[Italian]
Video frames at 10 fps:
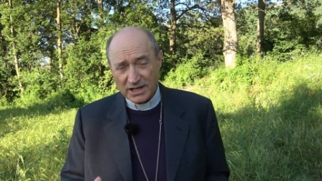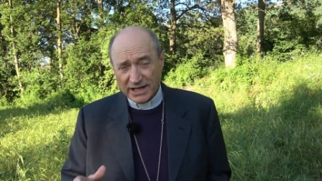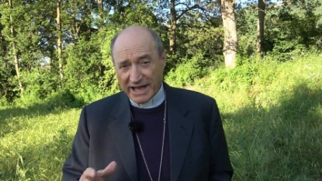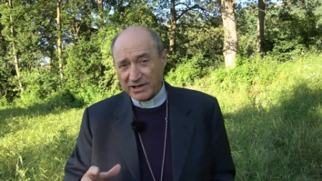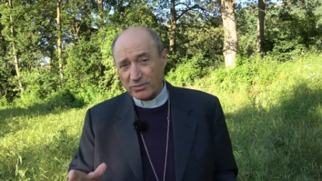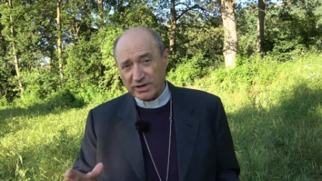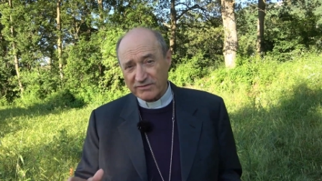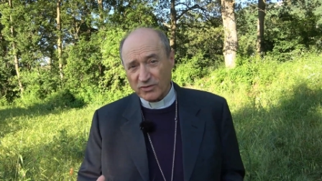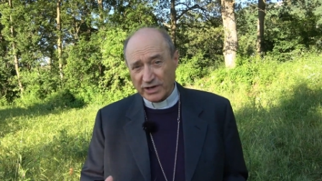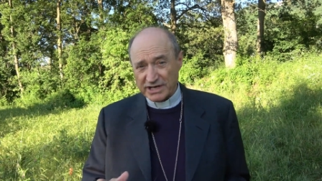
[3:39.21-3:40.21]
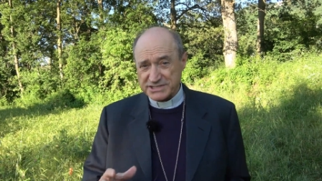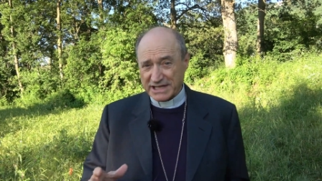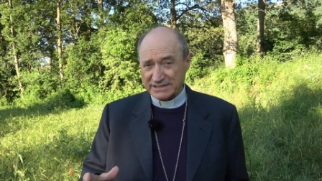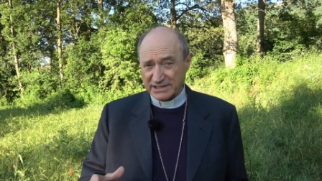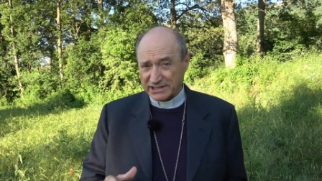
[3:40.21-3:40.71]
ecco che voi
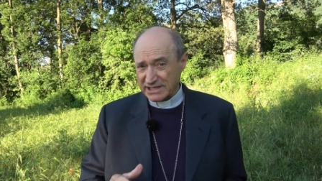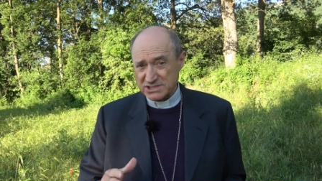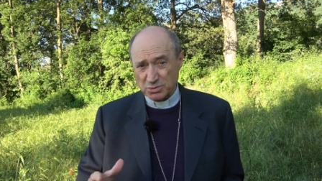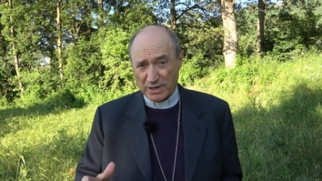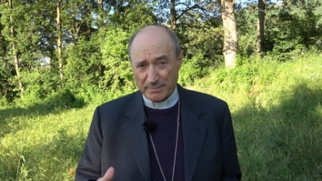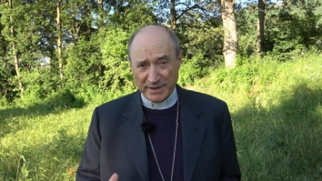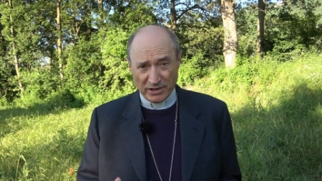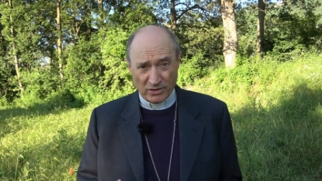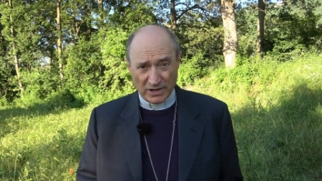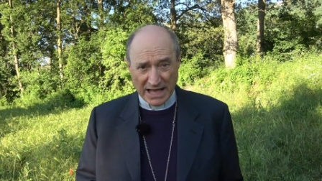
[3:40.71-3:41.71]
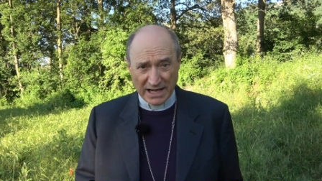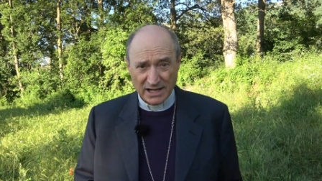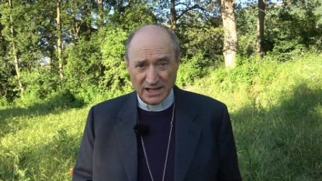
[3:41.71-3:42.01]
restate senza una parola